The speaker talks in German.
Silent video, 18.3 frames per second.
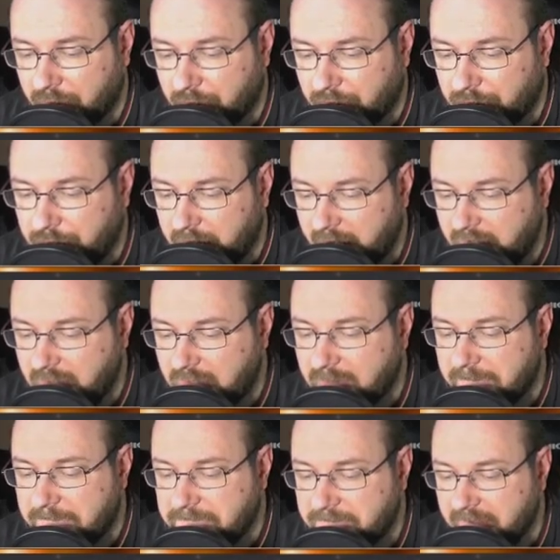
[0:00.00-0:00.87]

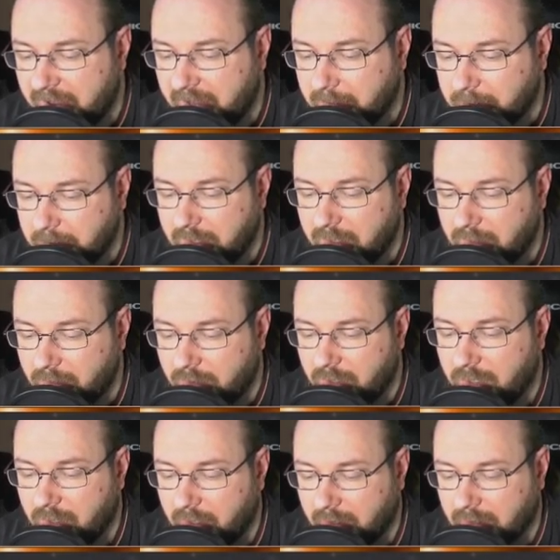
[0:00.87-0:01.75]
Finn the Fang
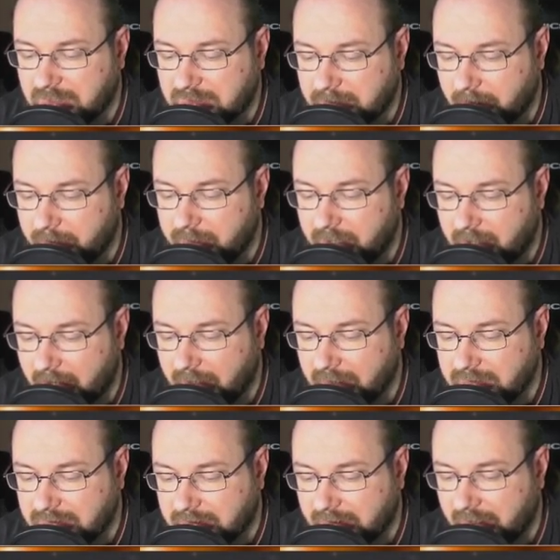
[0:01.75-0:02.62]
Mirror. 2 Mana
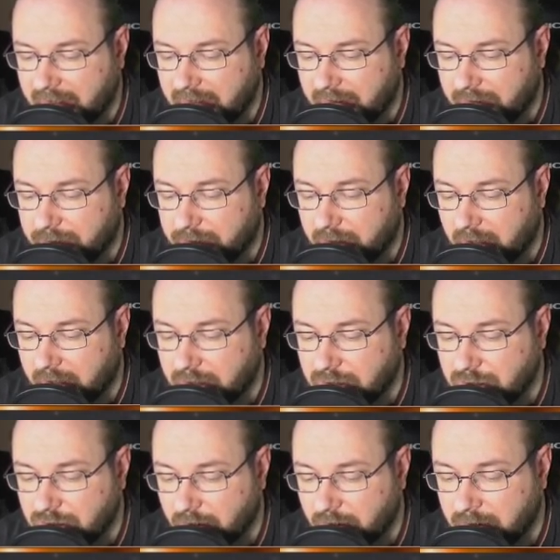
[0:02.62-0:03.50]
1, 3 Death
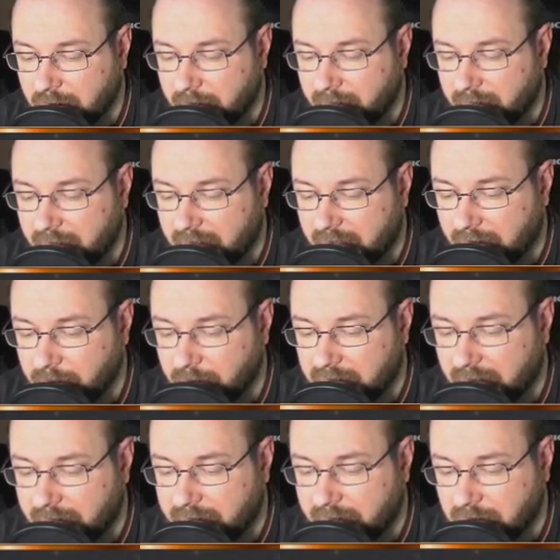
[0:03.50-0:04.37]
Touch und immer wenn eine Kreatur
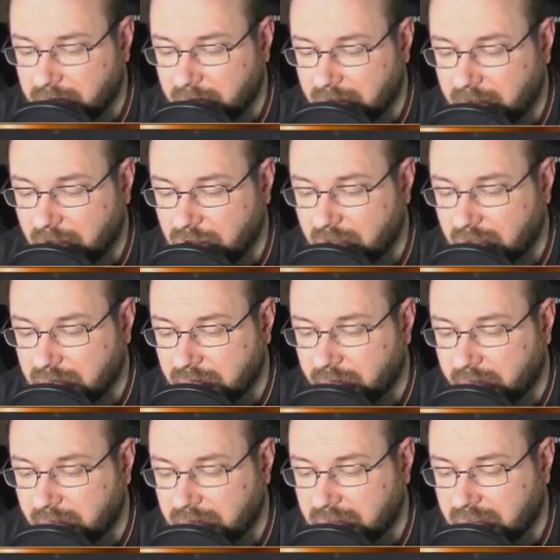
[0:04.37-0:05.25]
mit Death Touch mit einer Schaden
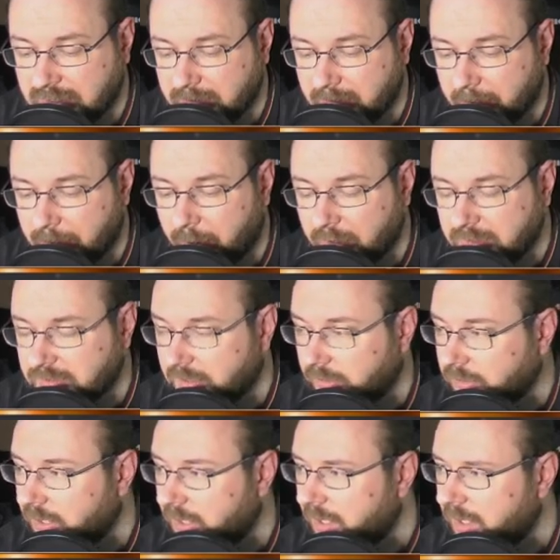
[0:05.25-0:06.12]
zufügt, kriegt er zwei Poison
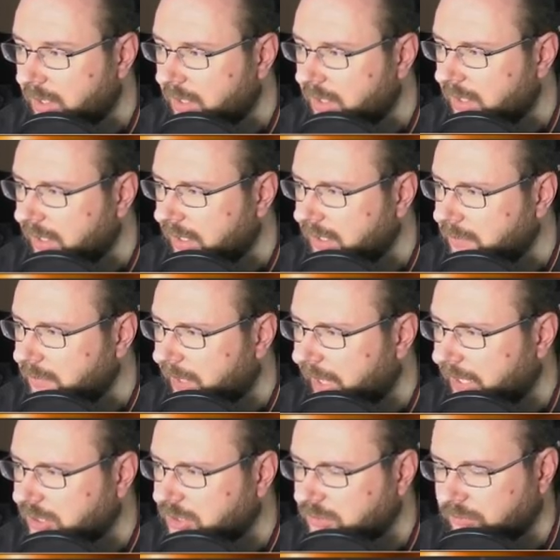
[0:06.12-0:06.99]
Gauner in einem
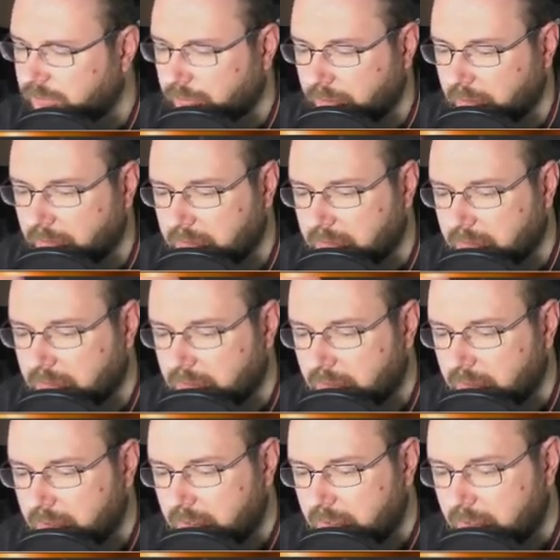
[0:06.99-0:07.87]
Edged Foiling.
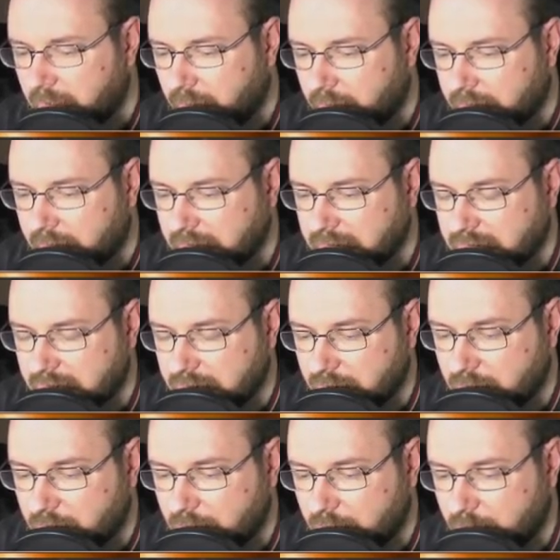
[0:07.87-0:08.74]
Auch ganz
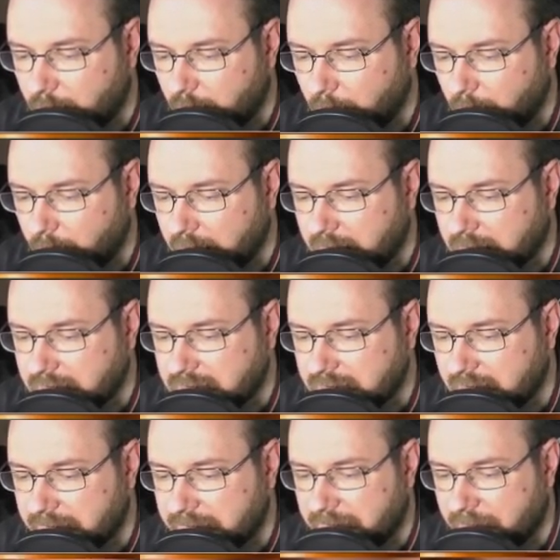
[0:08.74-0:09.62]
cool, das
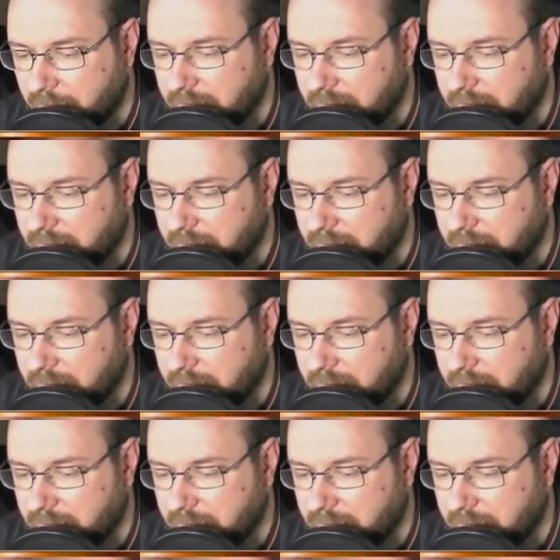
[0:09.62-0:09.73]
Stuff.